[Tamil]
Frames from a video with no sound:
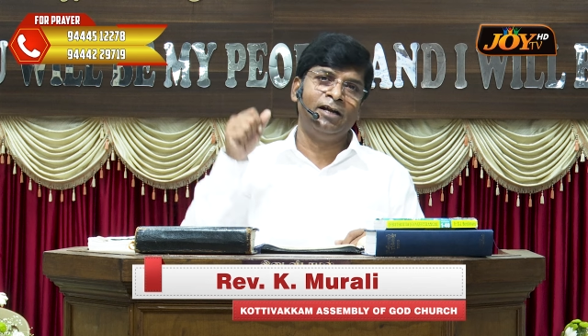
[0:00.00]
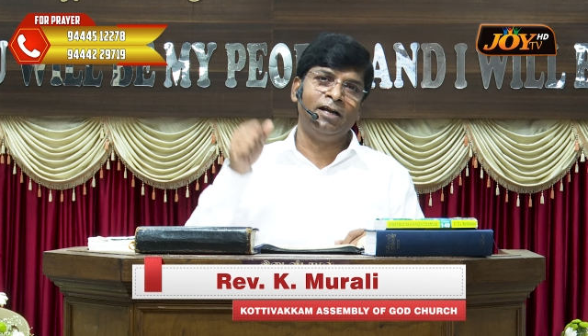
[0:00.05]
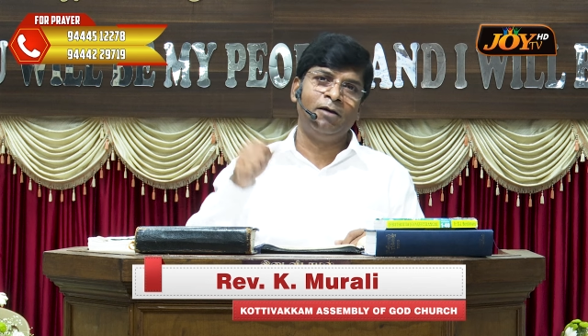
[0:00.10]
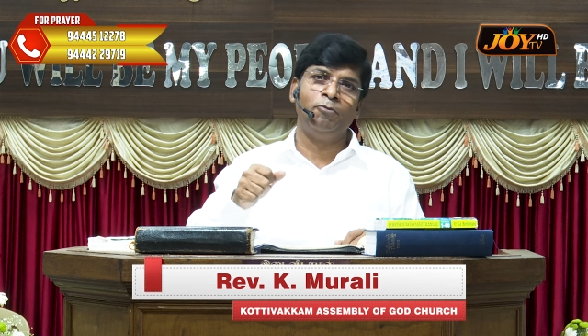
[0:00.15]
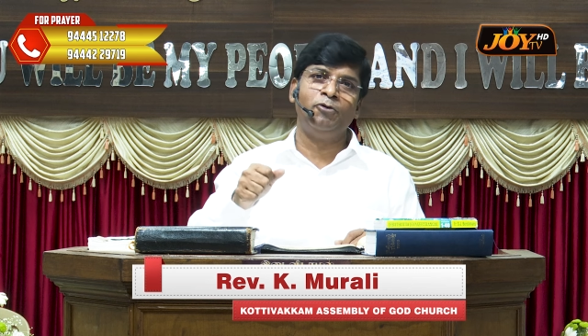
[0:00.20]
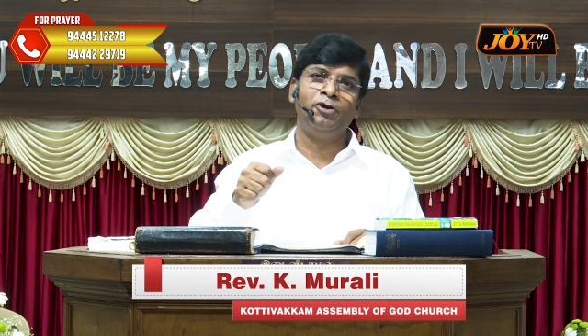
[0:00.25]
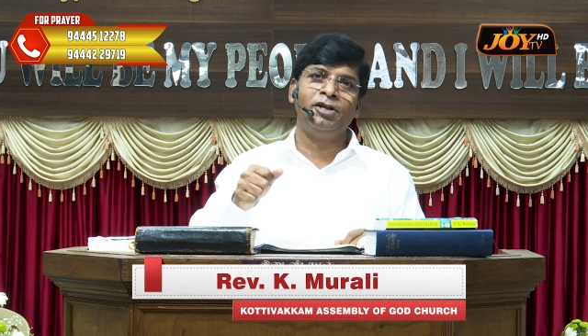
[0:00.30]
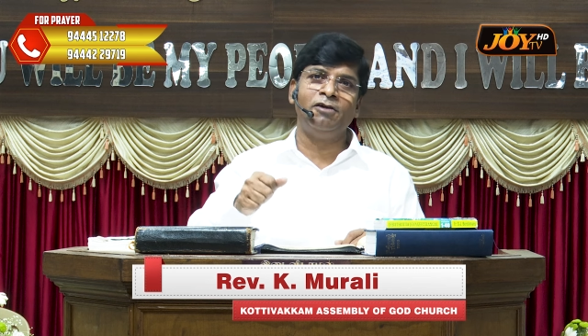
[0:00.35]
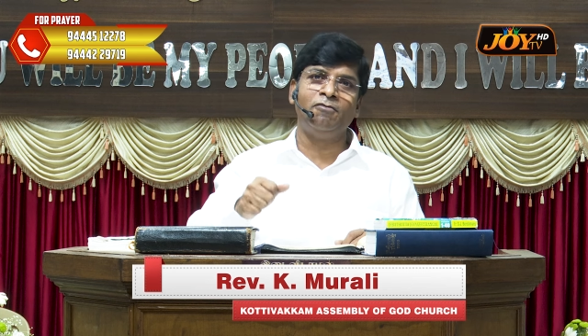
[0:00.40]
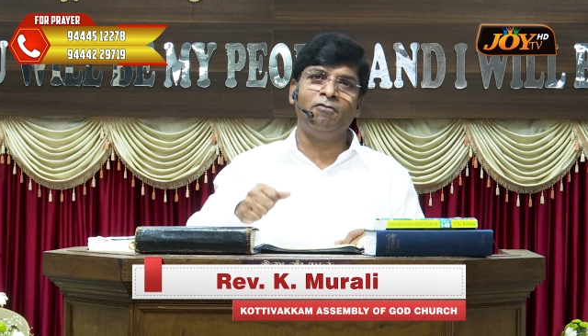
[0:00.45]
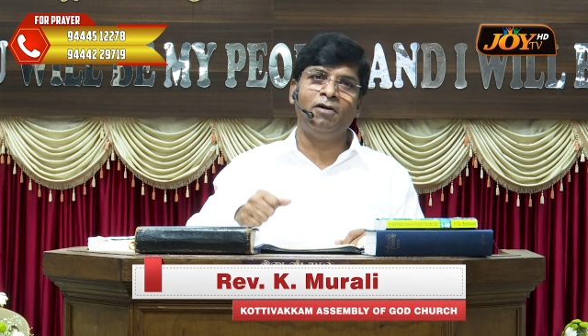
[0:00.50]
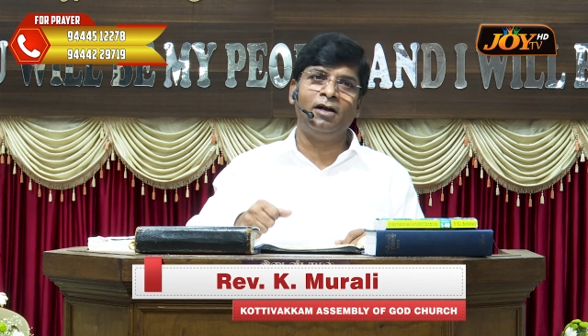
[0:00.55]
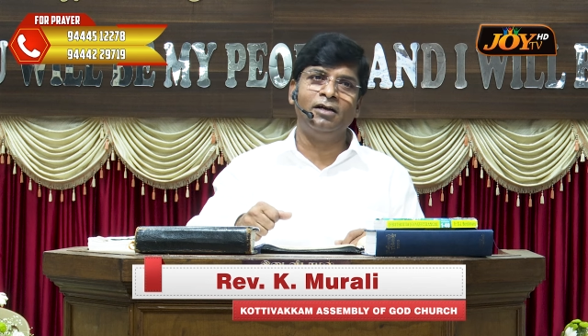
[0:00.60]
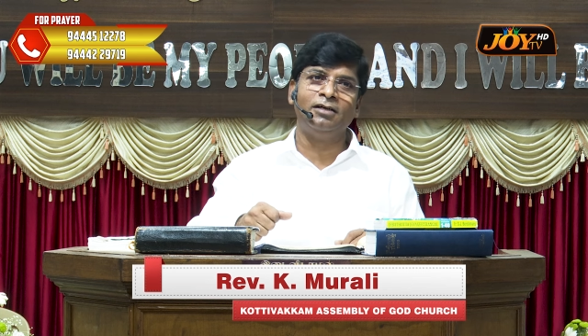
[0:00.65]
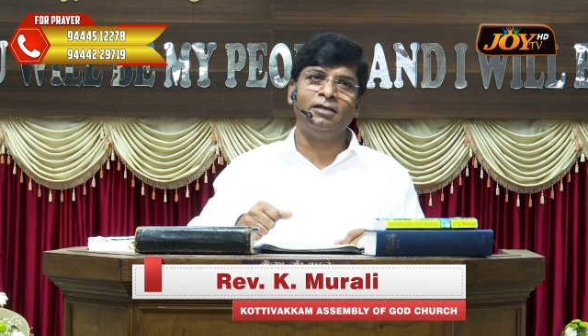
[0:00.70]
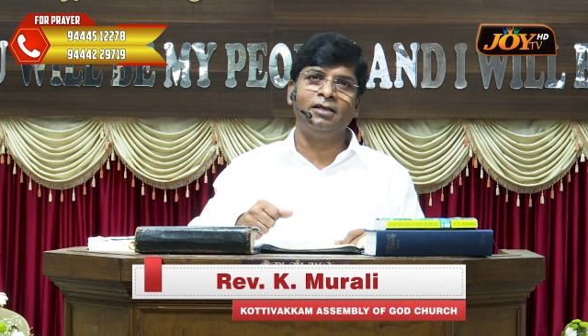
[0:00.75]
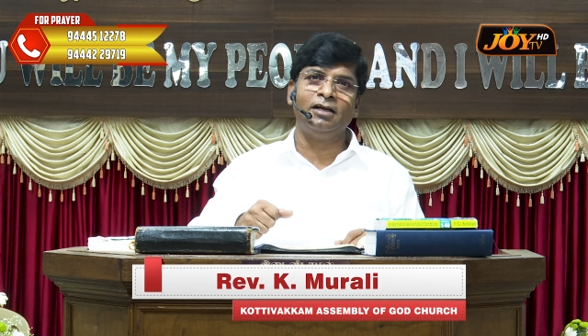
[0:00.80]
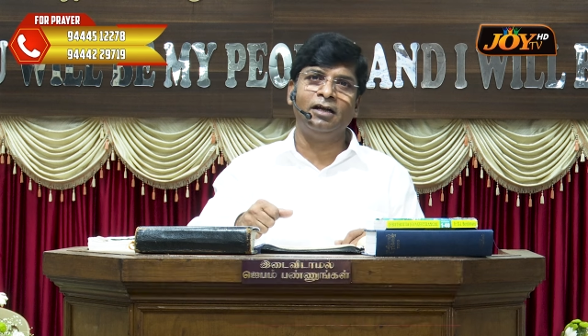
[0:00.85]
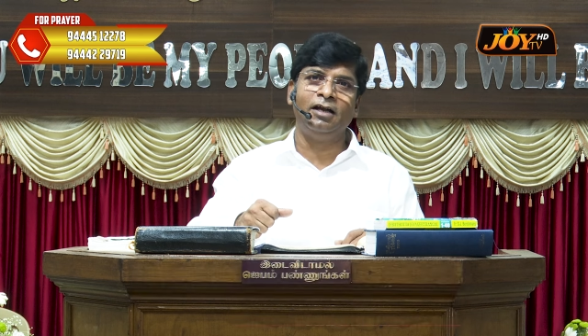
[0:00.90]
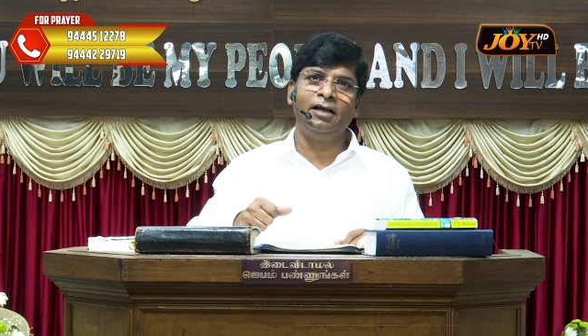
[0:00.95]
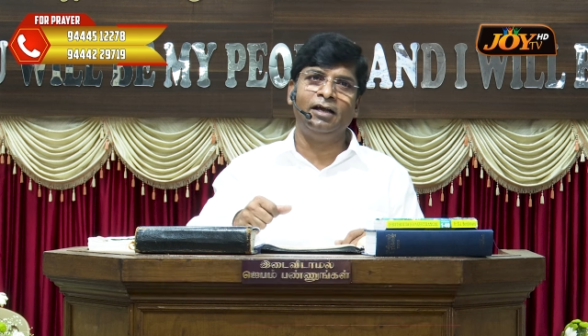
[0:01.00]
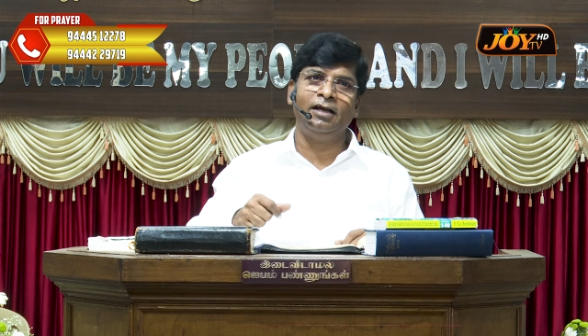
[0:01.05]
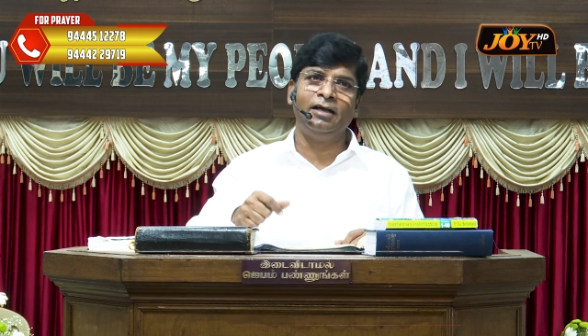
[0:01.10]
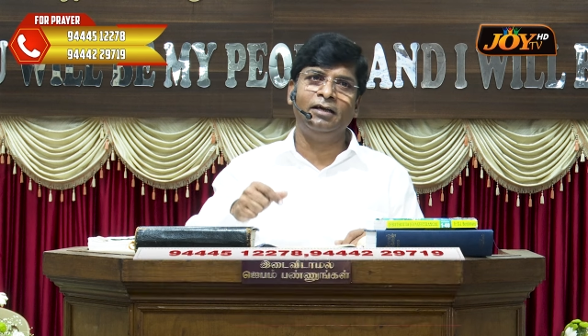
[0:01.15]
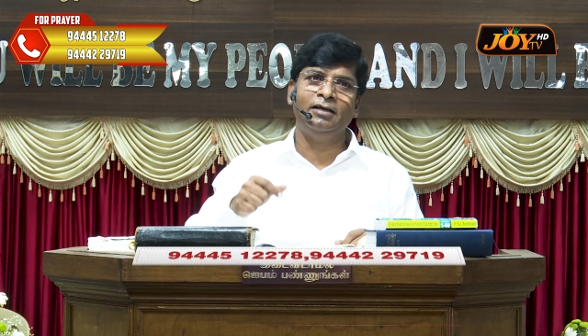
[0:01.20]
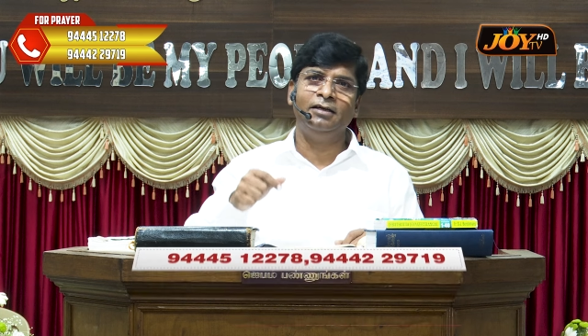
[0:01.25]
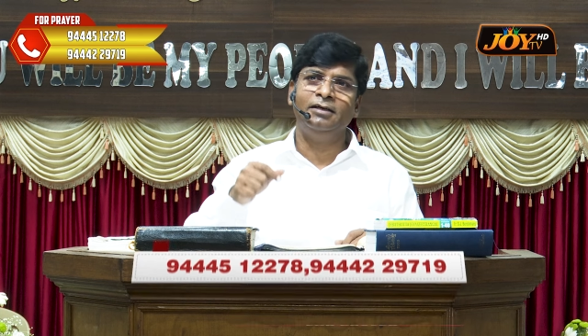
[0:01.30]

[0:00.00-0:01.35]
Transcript: நம்முடைய வாழ்க்கையில்